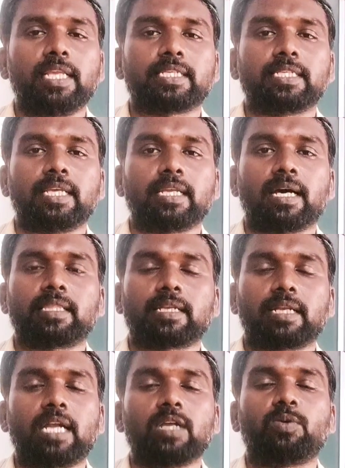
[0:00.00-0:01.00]
நீங்கள் செஞ்சீங்கன்னா அந்த
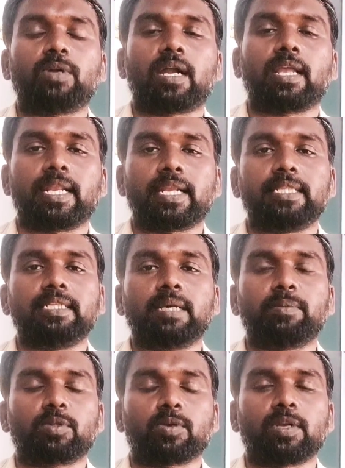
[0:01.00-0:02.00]
நாளுக்கு உண்டான
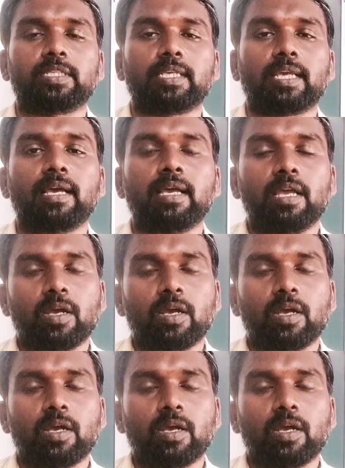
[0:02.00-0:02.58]
எனர்ஜியை புத்துணர்ச்சியை